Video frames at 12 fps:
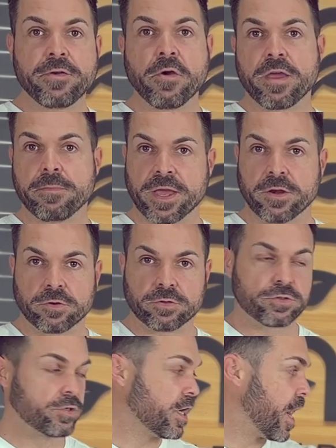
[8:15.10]
no hay
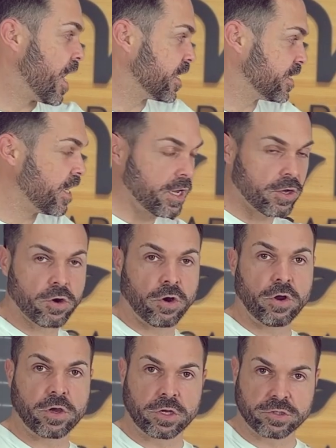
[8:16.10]
menos. Así,
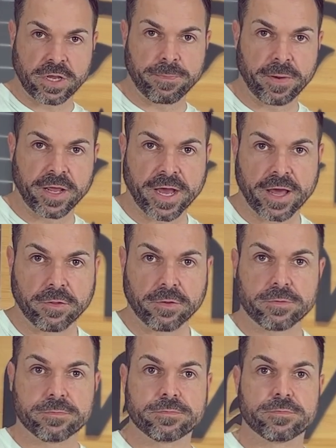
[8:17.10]
con lo que os he
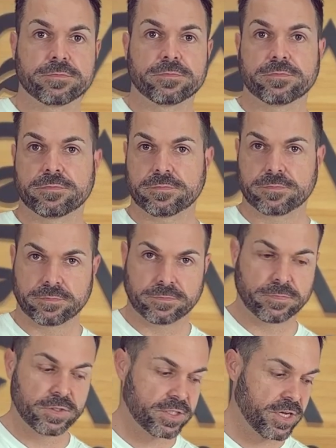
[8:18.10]
explicado.
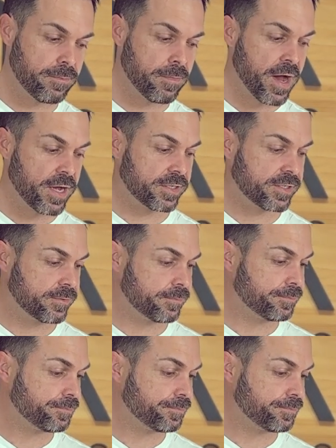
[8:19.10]
Sin más.